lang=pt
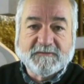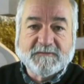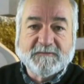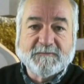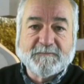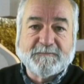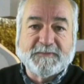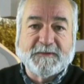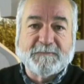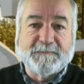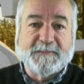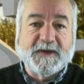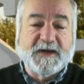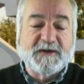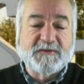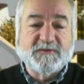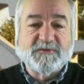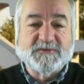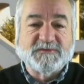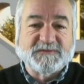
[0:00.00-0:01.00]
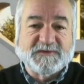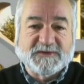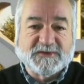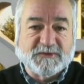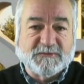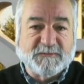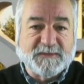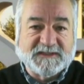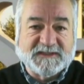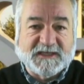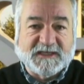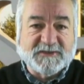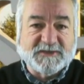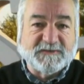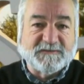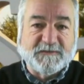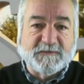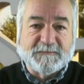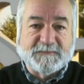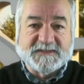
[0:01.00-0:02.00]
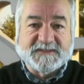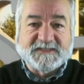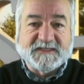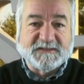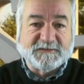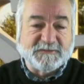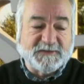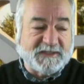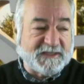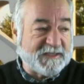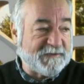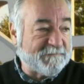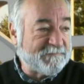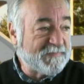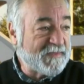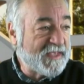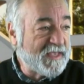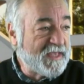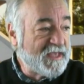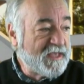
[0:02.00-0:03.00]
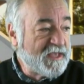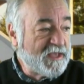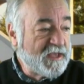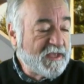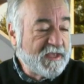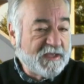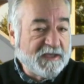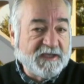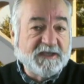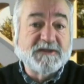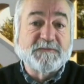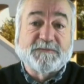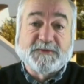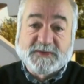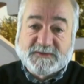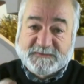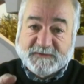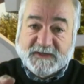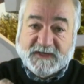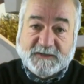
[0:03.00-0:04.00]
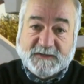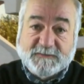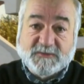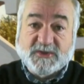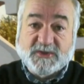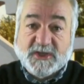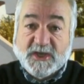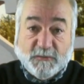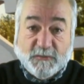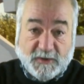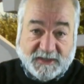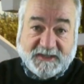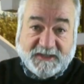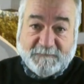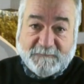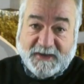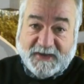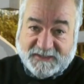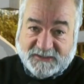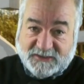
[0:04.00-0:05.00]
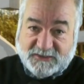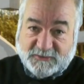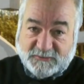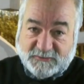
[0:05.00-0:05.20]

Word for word: preparo os vossos comentários que vão passando aqui. E depois falaremos, eu aqui embaixo